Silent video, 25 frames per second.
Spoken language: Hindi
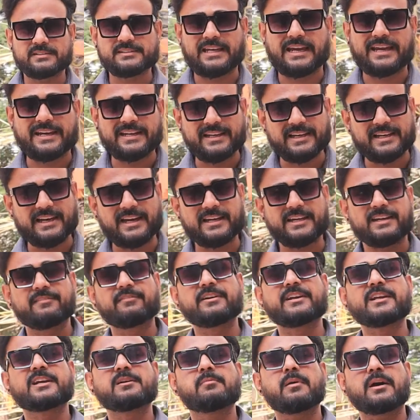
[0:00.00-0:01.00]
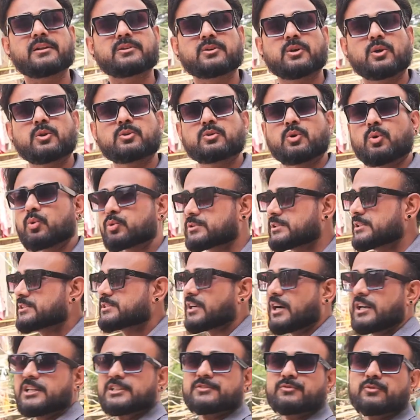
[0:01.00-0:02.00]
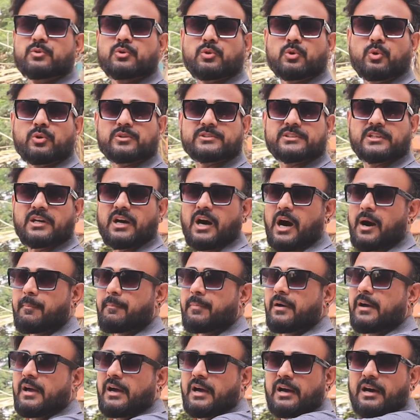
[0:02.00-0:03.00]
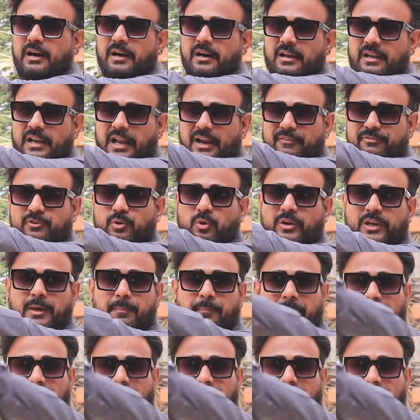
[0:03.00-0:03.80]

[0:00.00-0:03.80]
सेकंड कनेक्टिविटी की बात करूँ तो उसी चालीस फुट रोड से आप लेफ्ट होकर